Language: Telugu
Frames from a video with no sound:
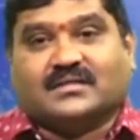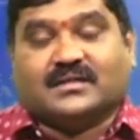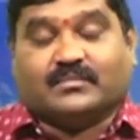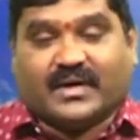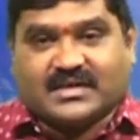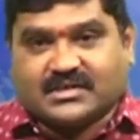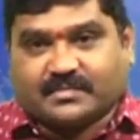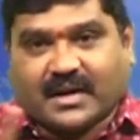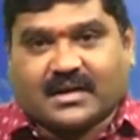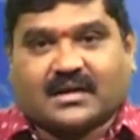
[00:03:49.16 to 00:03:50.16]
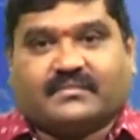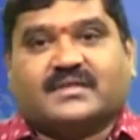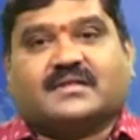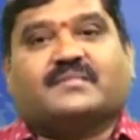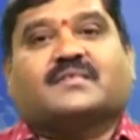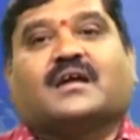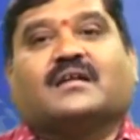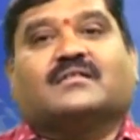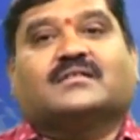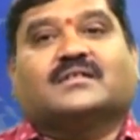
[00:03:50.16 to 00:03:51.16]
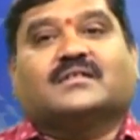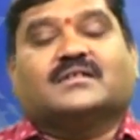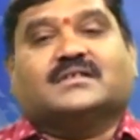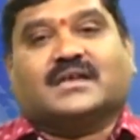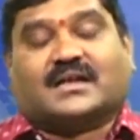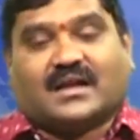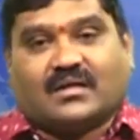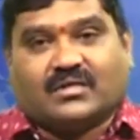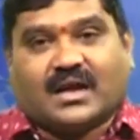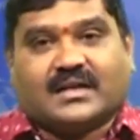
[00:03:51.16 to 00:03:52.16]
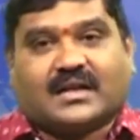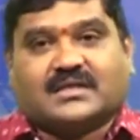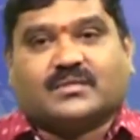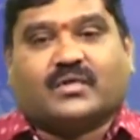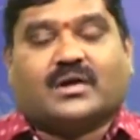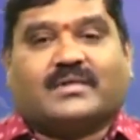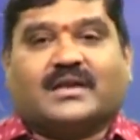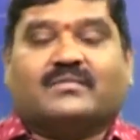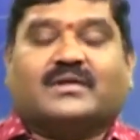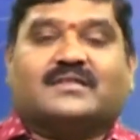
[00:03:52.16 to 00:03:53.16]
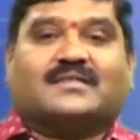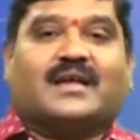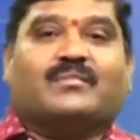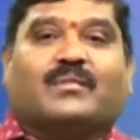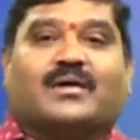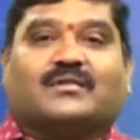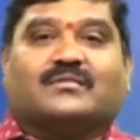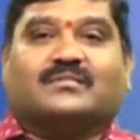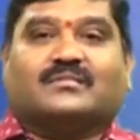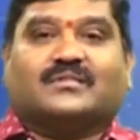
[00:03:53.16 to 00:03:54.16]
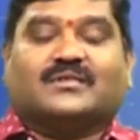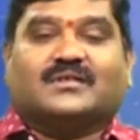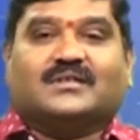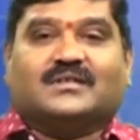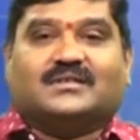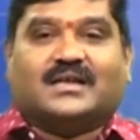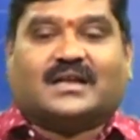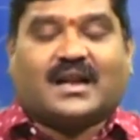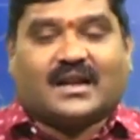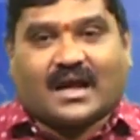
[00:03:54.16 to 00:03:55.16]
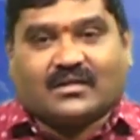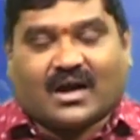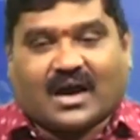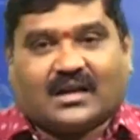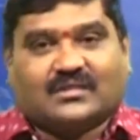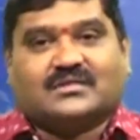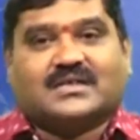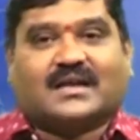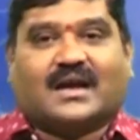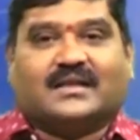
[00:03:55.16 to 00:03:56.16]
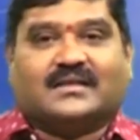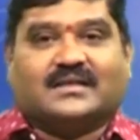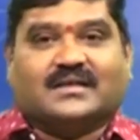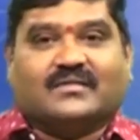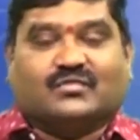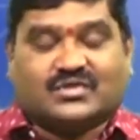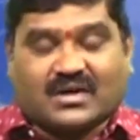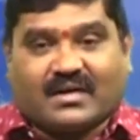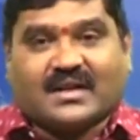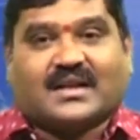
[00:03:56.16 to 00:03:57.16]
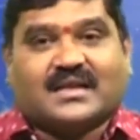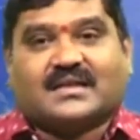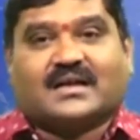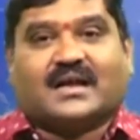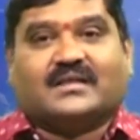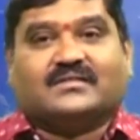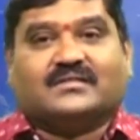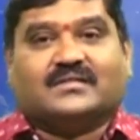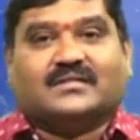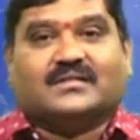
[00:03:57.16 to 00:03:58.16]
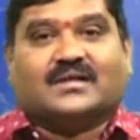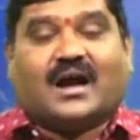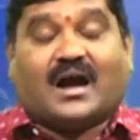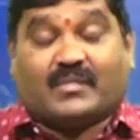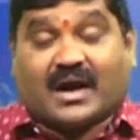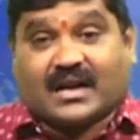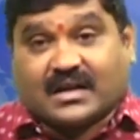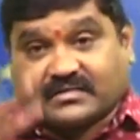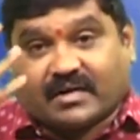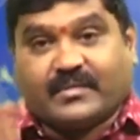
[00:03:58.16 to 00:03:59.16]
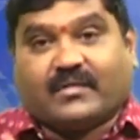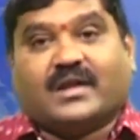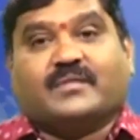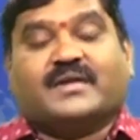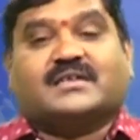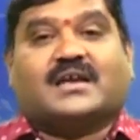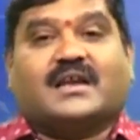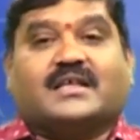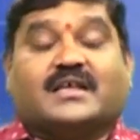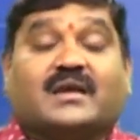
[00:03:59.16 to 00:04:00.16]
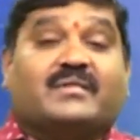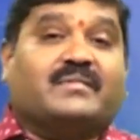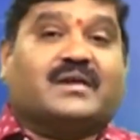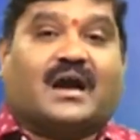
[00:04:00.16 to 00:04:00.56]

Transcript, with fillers: ది బెస్ట్ ప్లానర్ ఆఫ్ ది సంస్థాన్ ఎట్లా ఉండాలి రాజభోగం అనేటువంటిది సాయిబాబాకు ఎట్లా నాలుగు హారతులు జరగాలి ఉత్సవాలు ఎట్లా జరగాలి ఆ మహారాజు వైభవాన్ని పెంచడానికి ఏమేమి